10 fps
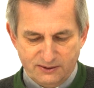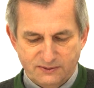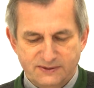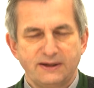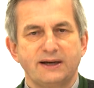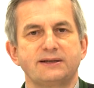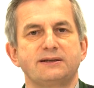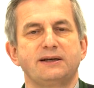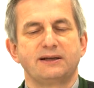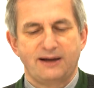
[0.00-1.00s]
Und Sie als
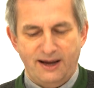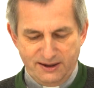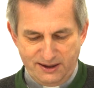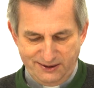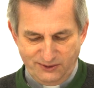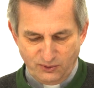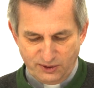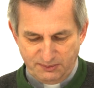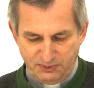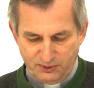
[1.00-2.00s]
digitale Radio
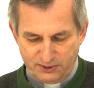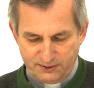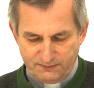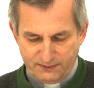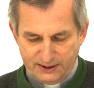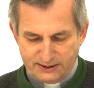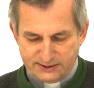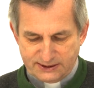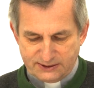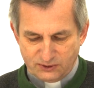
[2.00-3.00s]
hörer
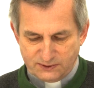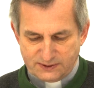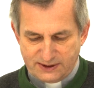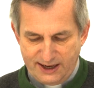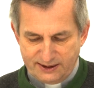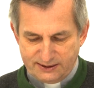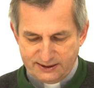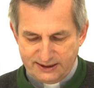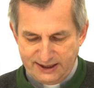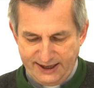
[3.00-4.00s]
sind sozusagen
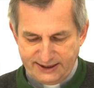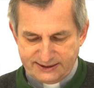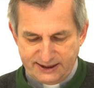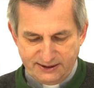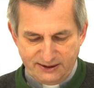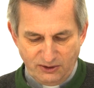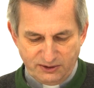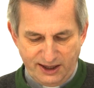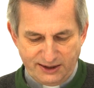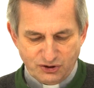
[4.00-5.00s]
gleichzeitig auch
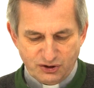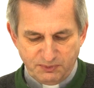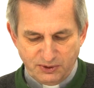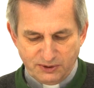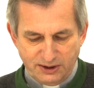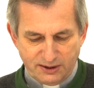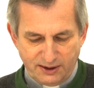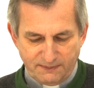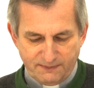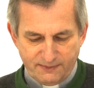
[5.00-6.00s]
technische Pioniere.
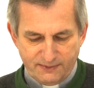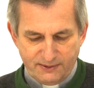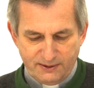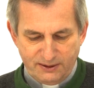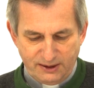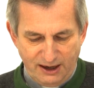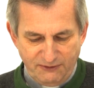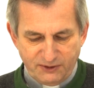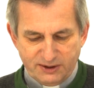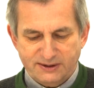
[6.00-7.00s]

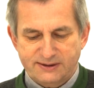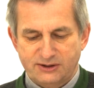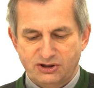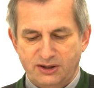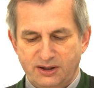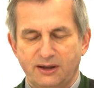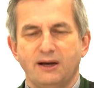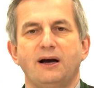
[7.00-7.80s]
Dafür an dieser Stelle